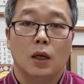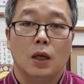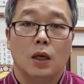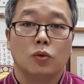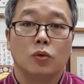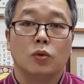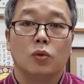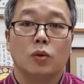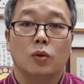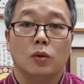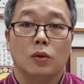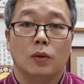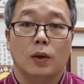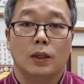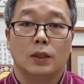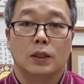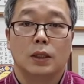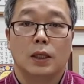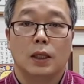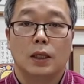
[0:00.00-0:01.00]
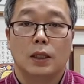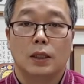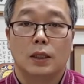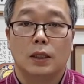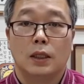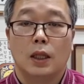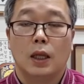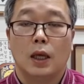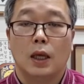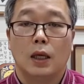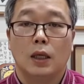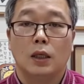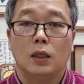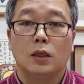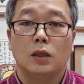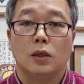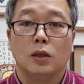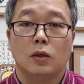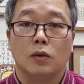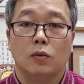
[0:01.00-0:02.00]
두통 환자가 있는데
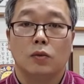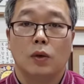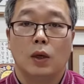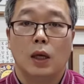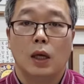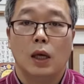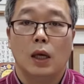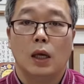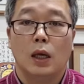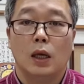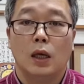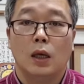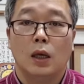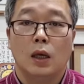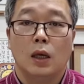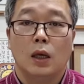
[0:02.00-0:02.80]
이런 경우에